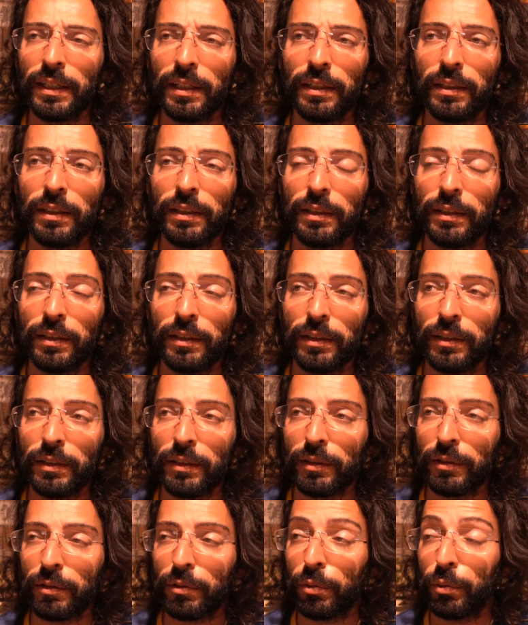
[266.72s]

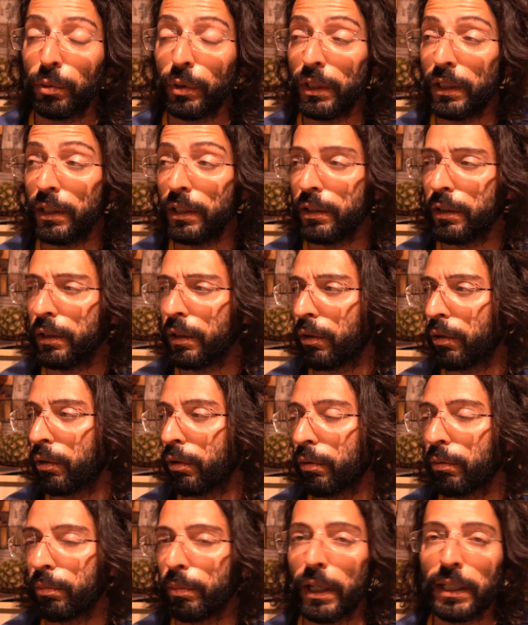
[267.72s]
Eh, qui
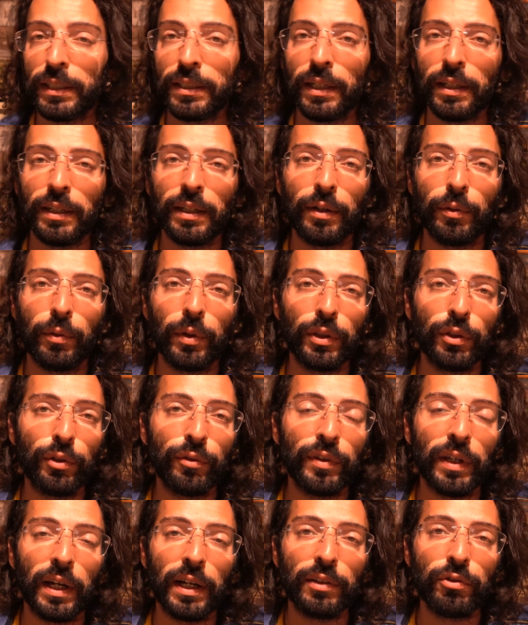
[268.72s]
io, beh, sai che quando
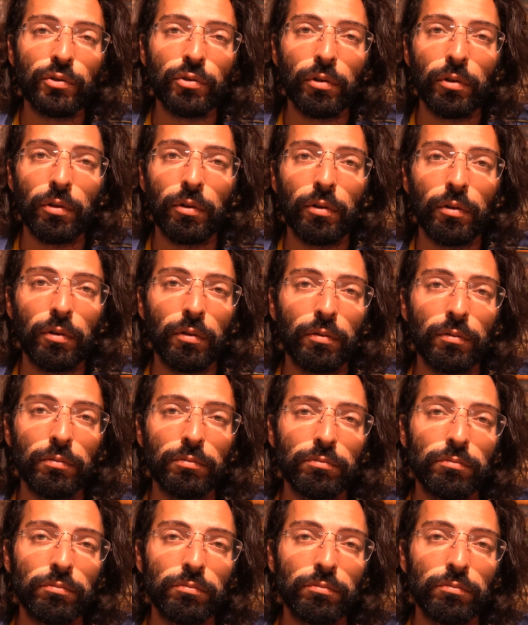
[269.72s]
viaggio